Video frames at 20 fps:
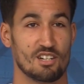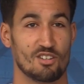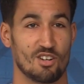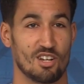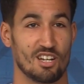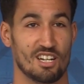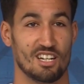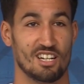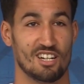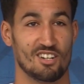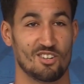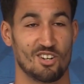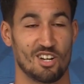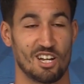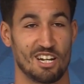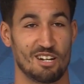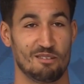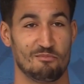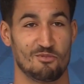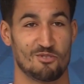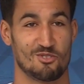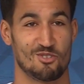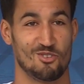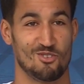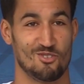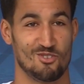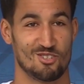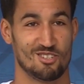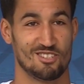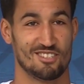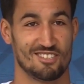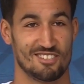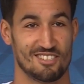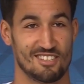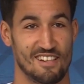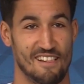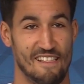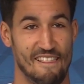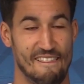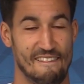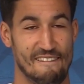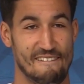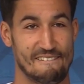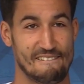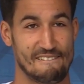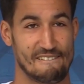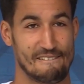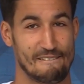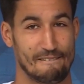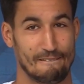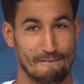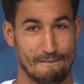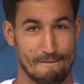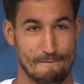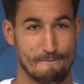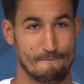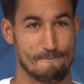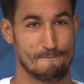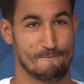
lo que, lo que queremos todos. Muy bien, muchísimas gracias